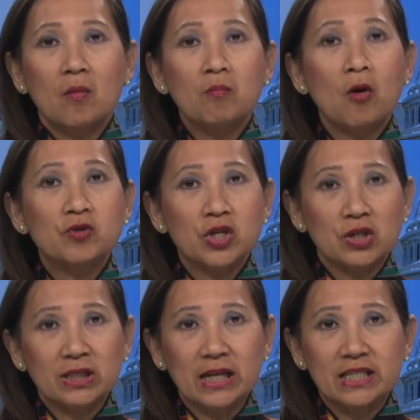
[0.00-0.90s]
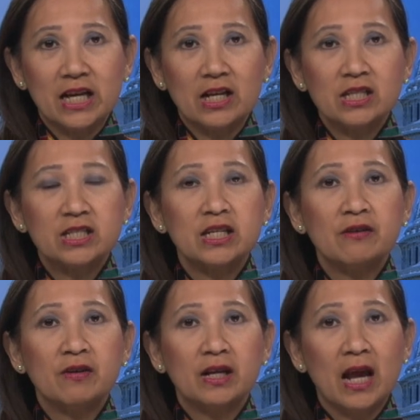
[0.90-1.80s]
Bộ trưởng Tài chánh
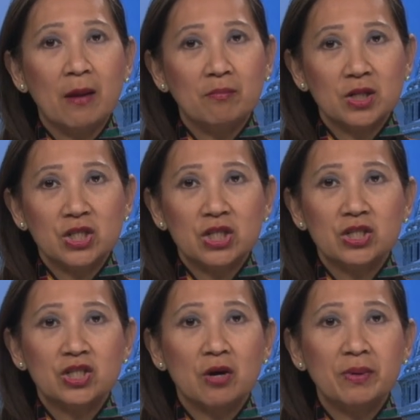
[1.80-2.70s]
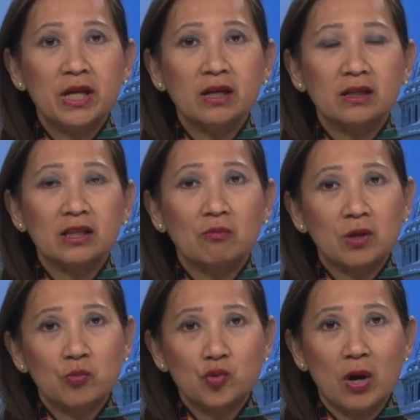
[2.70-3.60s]
Stephen Mnuchin cho biết Tổng
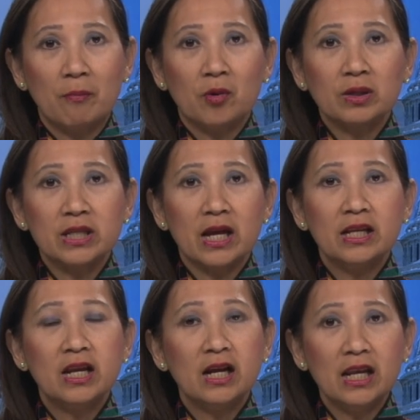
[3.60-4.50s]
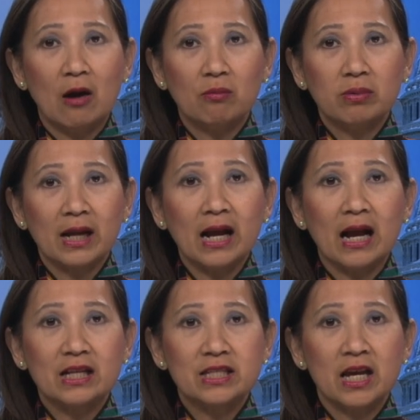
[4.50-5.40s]
thống Trump có thể nới lỏng các
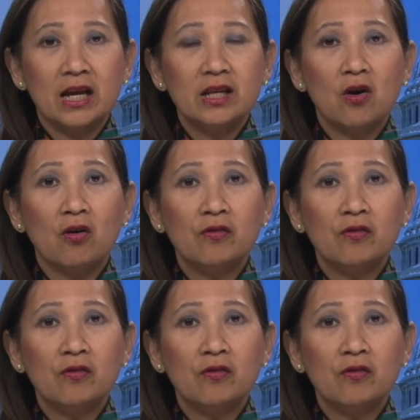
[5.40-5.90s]
hạn chế đối